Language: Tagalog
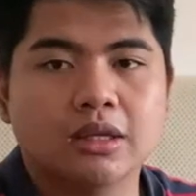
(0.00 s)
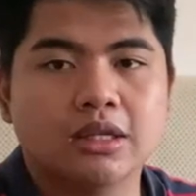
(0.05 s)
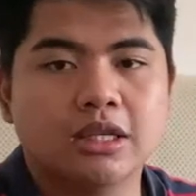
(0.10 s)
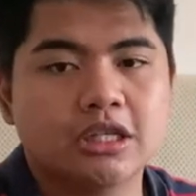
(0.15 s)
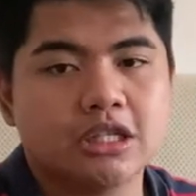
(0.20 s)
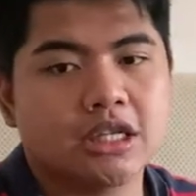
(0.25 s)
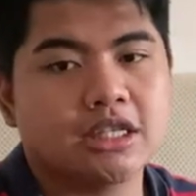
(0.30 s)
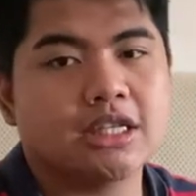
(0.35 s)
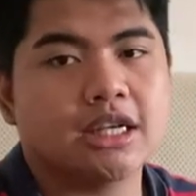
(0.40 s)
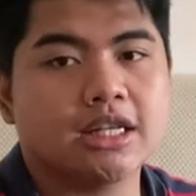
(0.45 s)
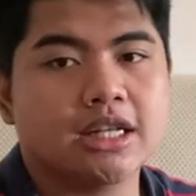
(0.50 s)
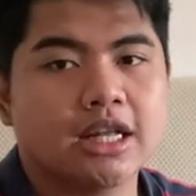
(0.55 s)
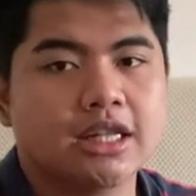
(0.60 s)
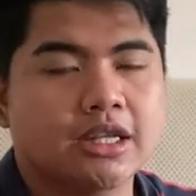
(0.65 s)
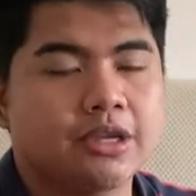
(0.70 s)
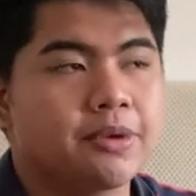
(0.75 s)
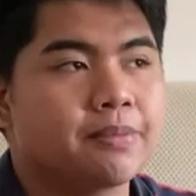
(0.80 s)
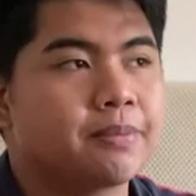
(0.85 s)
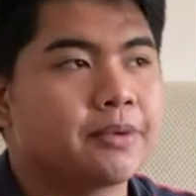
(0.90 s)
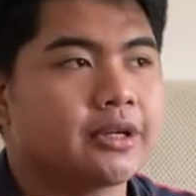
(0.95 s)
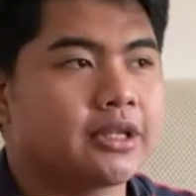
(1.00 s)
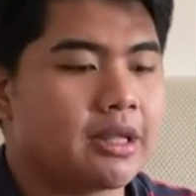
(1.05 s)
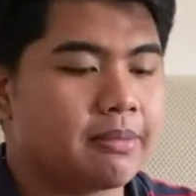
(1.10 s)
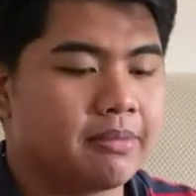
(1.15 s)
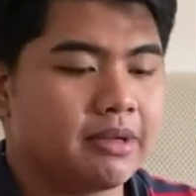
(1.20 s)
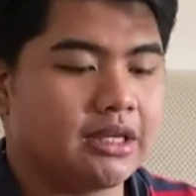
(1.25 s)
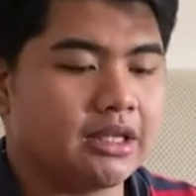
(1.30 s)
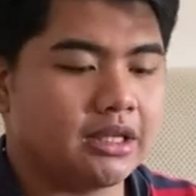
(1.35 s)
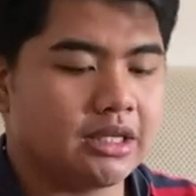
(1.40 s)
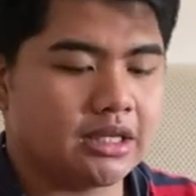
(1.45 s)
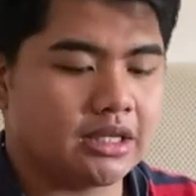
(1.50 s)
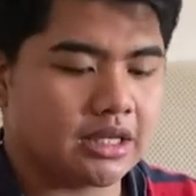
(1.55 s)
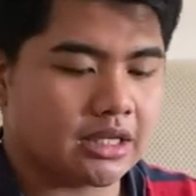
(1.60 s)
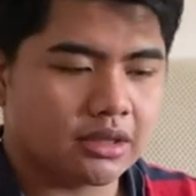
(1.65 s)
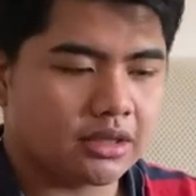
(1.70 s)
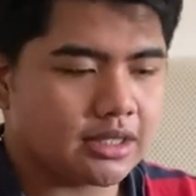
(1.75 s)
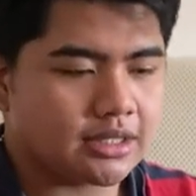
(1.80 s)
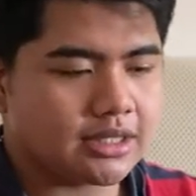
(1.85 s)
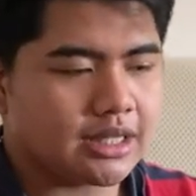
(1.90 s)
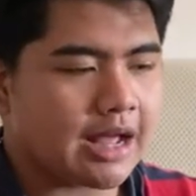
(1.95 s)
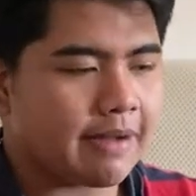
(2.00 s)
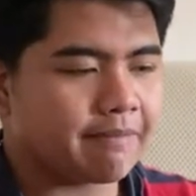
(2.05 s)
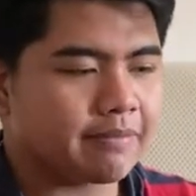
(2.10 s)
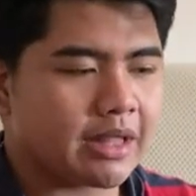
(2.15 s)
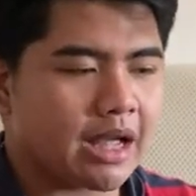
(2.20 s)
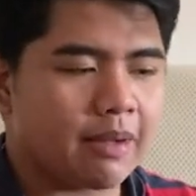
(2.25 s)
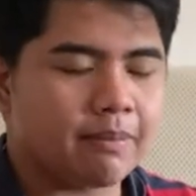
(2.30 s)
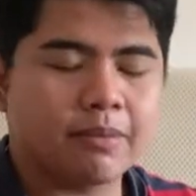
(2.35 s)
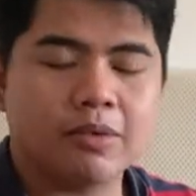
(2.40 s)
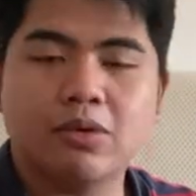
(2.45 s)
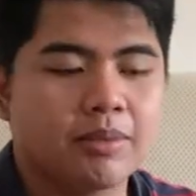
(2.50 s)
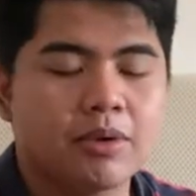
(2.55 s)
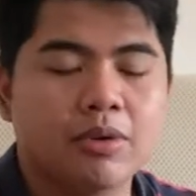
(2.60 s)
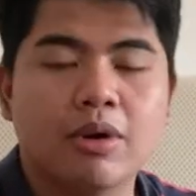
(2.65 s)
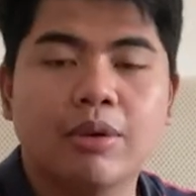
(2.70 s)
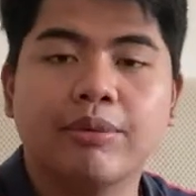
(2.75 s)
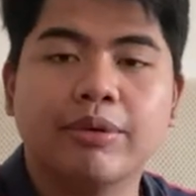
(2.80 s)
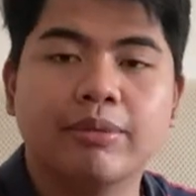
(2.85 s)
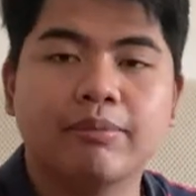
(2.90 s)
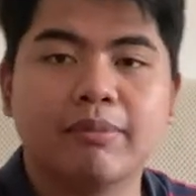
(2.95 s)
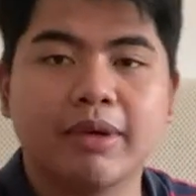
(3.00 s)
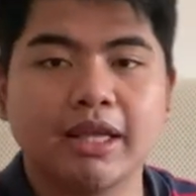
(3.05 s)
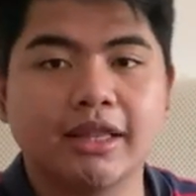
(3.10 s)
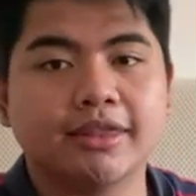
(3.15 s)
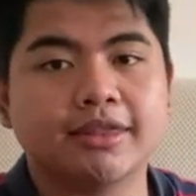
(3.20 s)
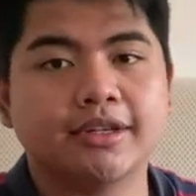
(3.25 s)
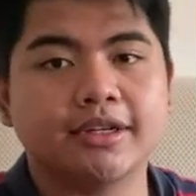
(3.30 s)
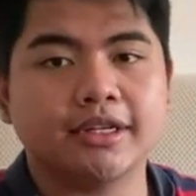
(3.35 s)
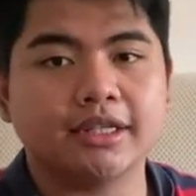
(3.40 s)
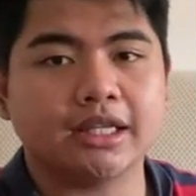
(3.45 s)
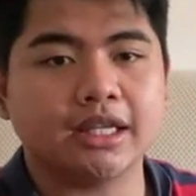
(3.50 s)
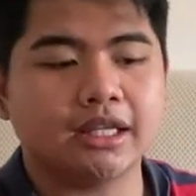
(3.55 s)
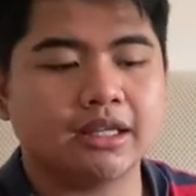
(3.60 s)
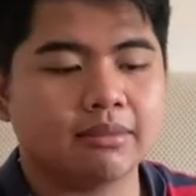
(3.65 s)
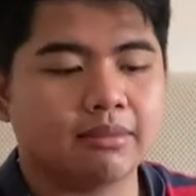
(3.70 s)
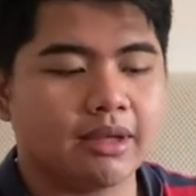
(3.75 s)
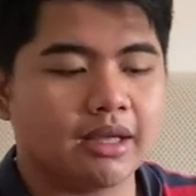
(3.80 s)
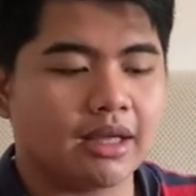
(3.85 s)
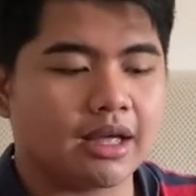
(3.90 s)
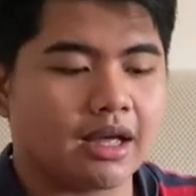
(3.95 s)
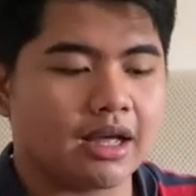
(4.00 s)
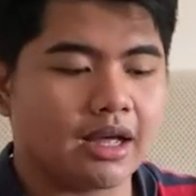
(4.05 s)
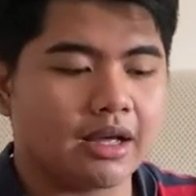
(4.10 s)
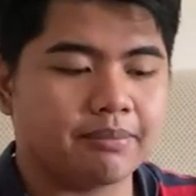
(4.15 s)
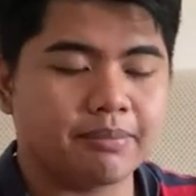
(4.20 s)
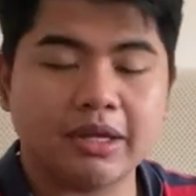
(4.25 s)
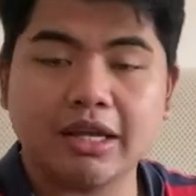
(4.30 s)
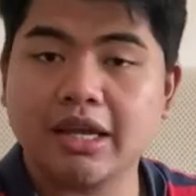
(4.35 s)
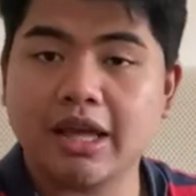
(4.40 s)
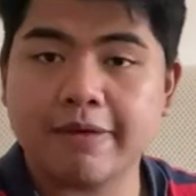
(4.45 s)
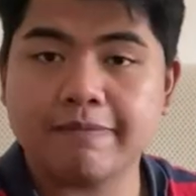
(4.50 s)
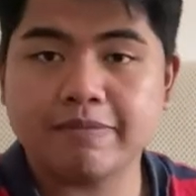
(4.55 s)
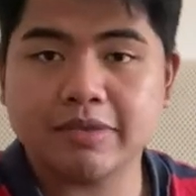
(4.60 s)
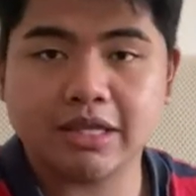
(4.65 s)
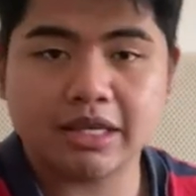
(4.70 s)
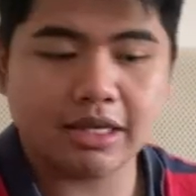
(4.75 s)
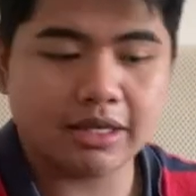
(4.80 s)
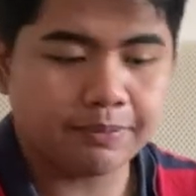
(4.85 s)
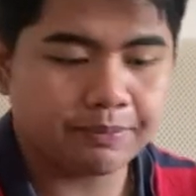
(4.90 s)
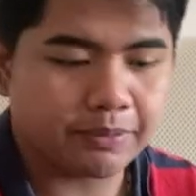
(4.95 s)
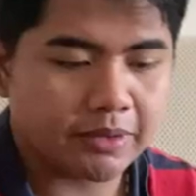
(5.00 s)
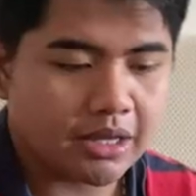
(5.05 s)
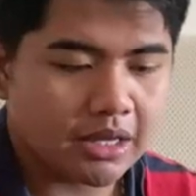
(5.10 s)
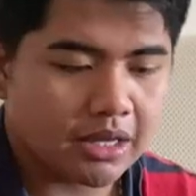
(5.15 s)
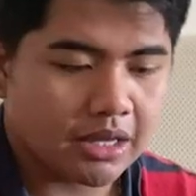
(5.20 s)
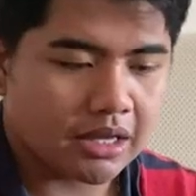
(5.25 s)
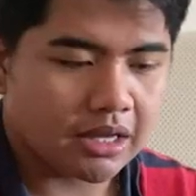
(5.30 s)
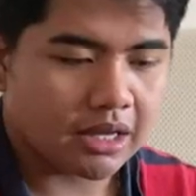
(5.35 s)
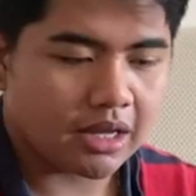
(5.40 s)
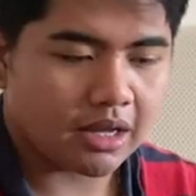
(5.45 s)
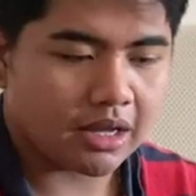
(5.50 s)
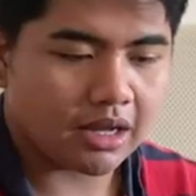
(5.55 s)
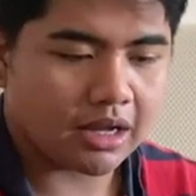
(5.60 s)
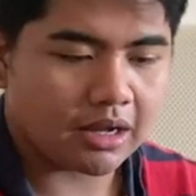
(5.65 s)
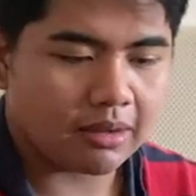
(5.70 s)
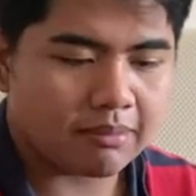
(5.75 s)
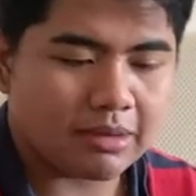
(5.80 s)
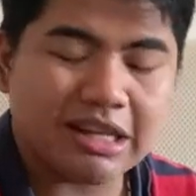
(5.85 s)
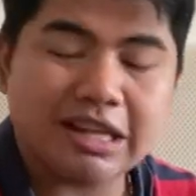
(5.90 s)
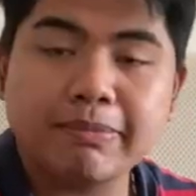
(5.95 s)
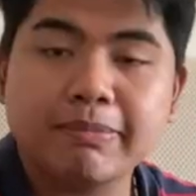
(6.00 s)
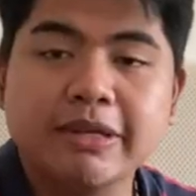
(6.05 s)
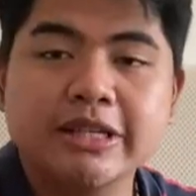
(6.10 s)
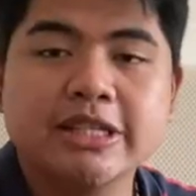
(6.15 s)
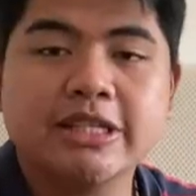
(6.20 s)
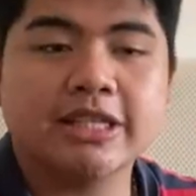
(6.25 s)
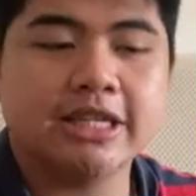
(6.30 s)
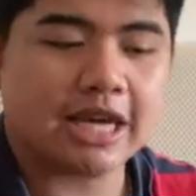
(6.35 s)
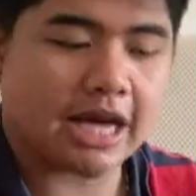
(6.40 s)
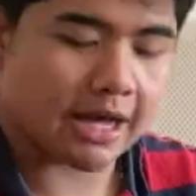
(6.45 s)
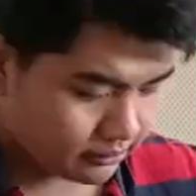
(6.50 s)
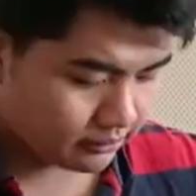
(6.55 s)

I-check natin yung portability niya. This laptop, Huawei Mate 13 um, AMD, uh, ah, manipis siya.